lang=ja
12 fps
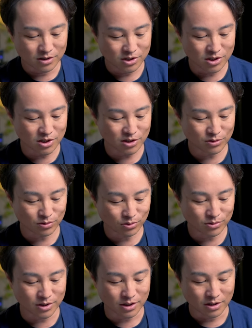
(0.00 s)
シーツー のと
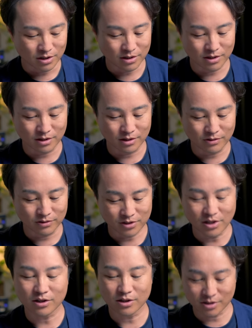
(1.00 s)
ころに、えー、
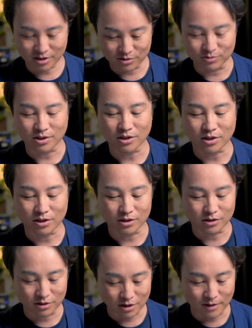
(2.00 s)
成形写真の設定入
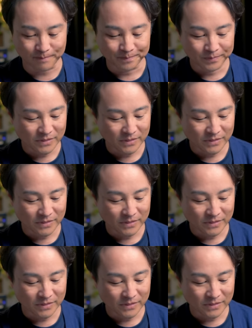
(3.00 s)
れてて、